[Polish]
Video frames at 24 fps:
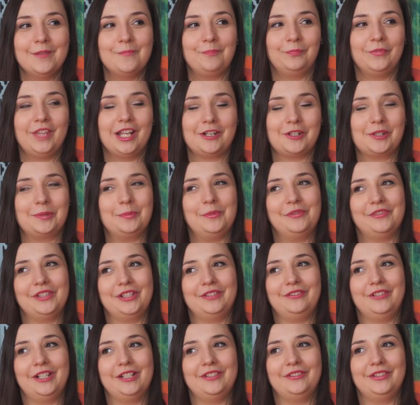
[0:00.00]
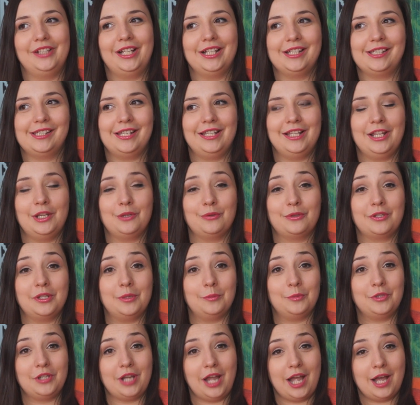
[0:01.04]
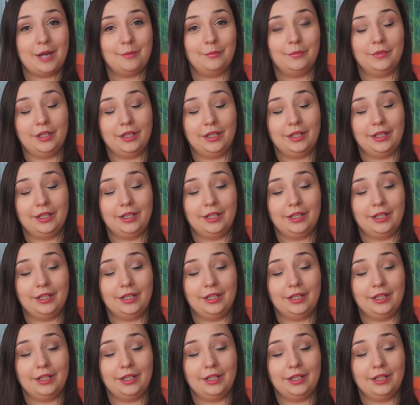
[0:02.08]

na rozmowie kwalifikacyjnej już nie musiałam